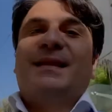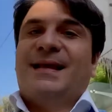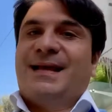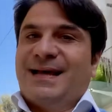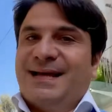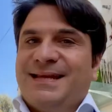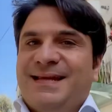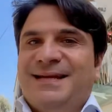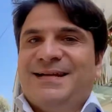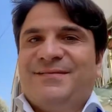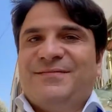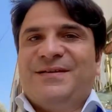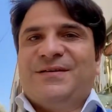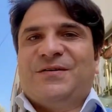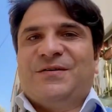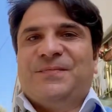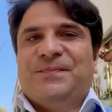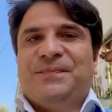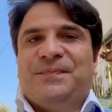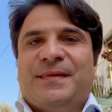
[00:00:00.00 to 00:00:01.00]
Carina,
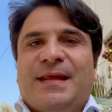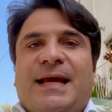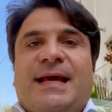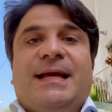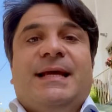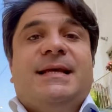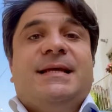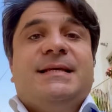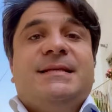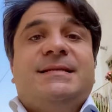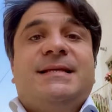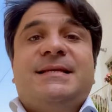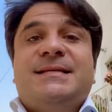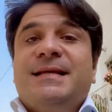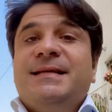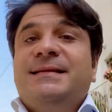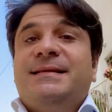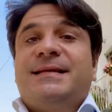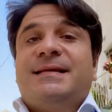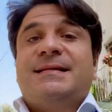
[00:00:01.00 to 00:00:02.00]
vero? Se
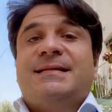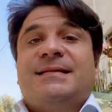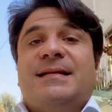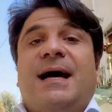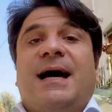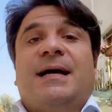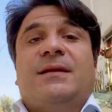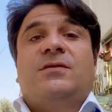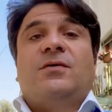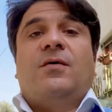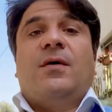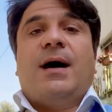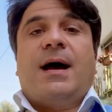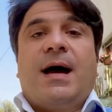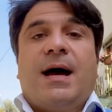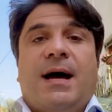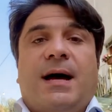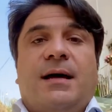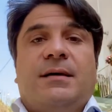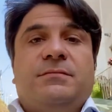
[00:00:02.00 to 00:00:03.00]
sei interessato
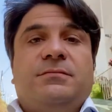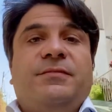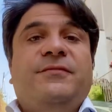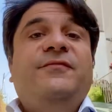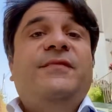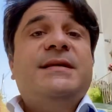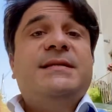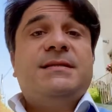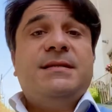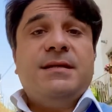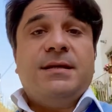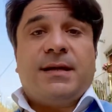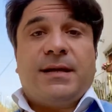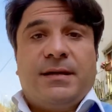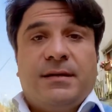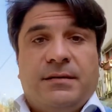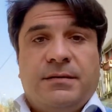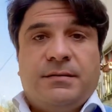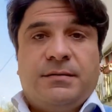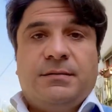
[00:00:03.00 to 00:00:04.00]
a
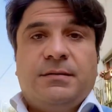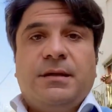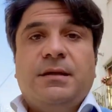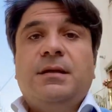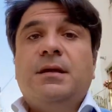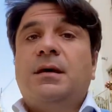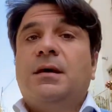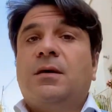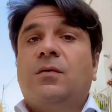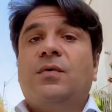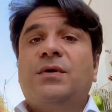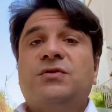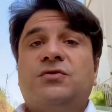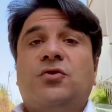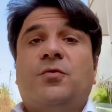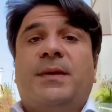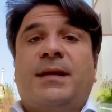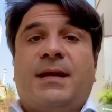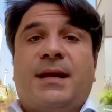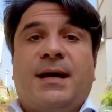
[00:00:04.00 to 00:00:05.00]
investire in
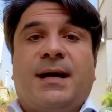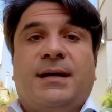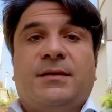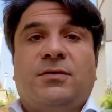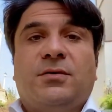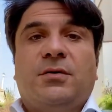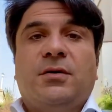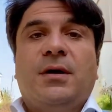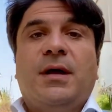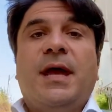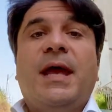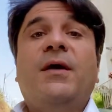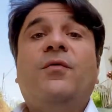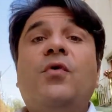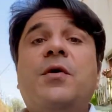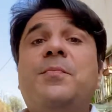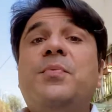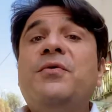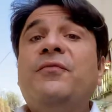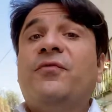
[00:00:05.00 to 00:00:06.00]
questo mercato e
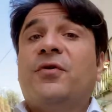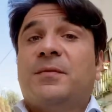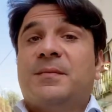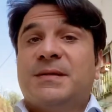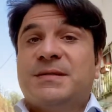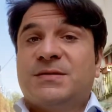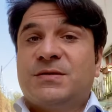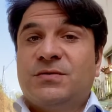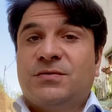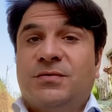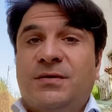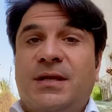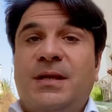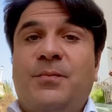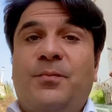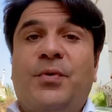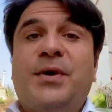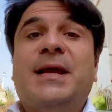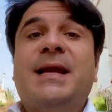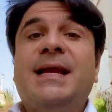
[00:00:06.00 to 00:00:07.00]
vuoi più informazioni,
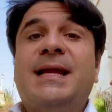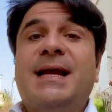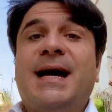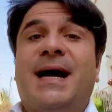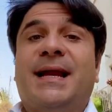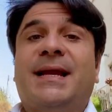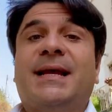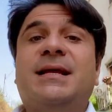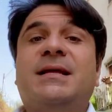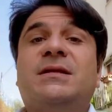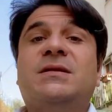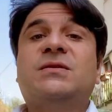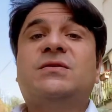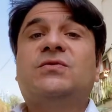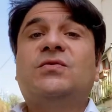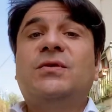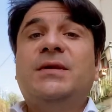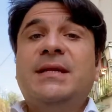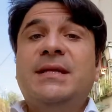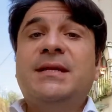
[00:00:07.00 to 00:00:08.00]
puoi cliccare
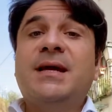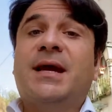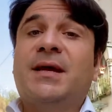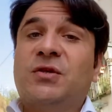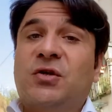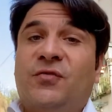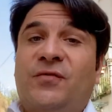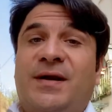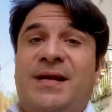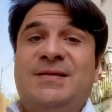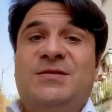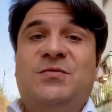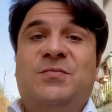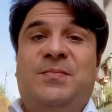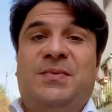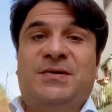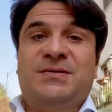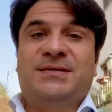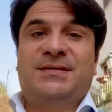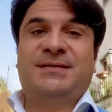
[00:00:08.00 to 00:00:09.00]
sul link che troverai sul
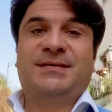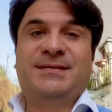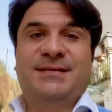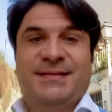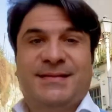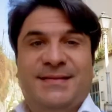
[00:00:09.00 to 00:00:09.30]
post.